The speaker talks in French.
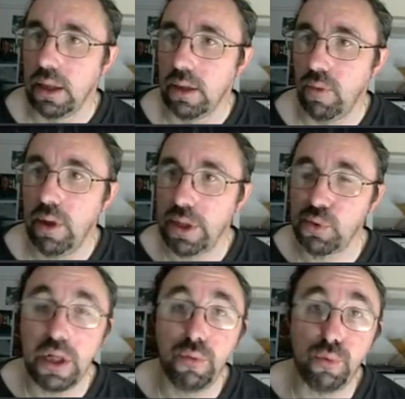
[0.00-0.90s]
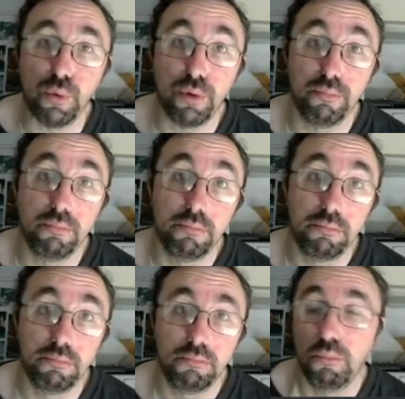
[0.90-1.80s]
Oui, on a sauté la fonte.
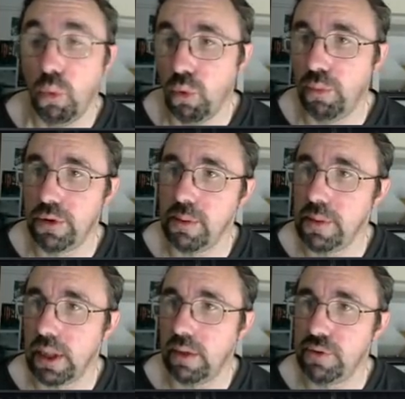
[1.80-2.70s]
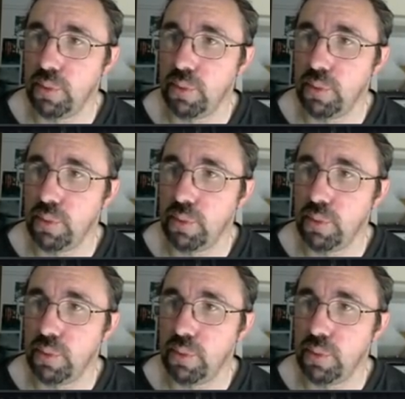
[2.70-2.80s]
c'est pas bien grave, c'est